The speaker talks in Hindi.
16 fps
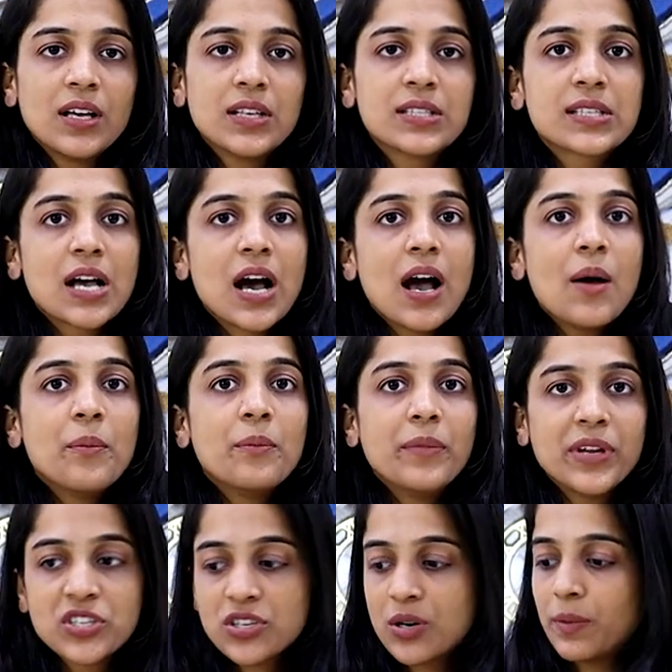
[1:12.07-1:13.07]
इसका
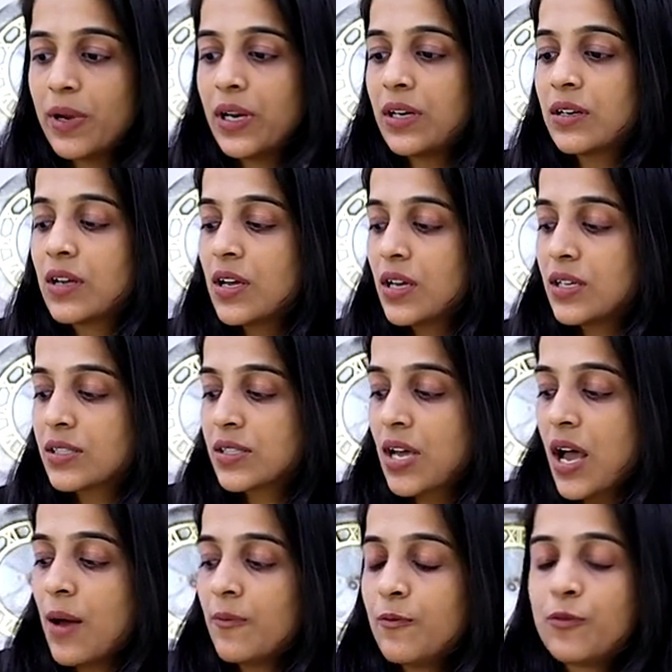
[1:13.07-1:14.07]
मेजरमेंट
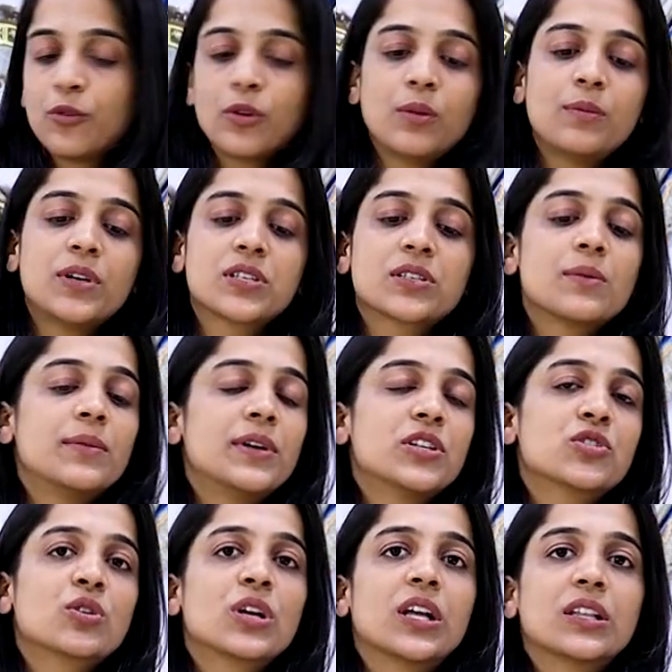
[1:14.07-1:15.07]
इसका हम फुल
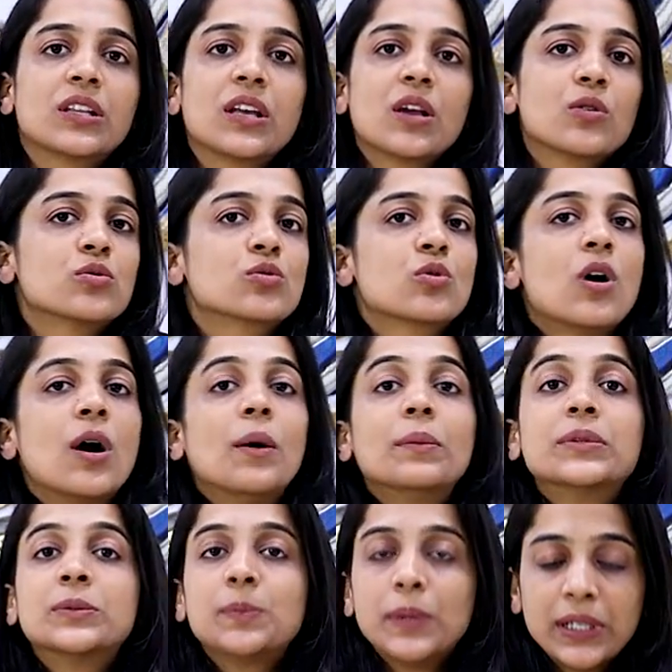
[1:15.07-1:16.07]
मेजरमेंट जो लेते हैं उसको
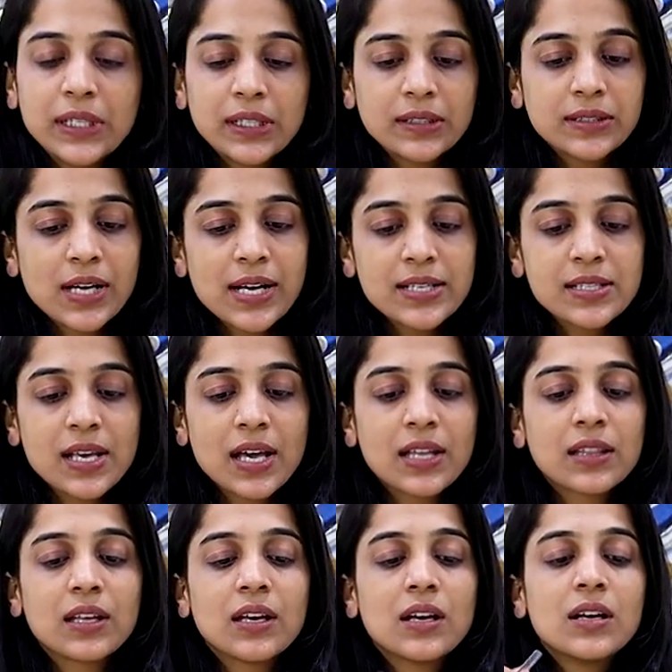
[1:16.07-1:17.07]
हम स्पिंडल साइज़
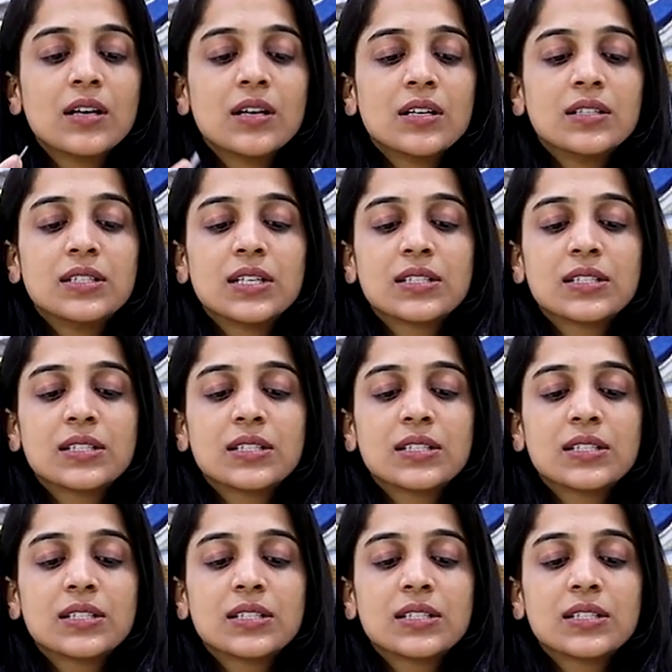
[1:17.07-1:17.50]
कहते हैं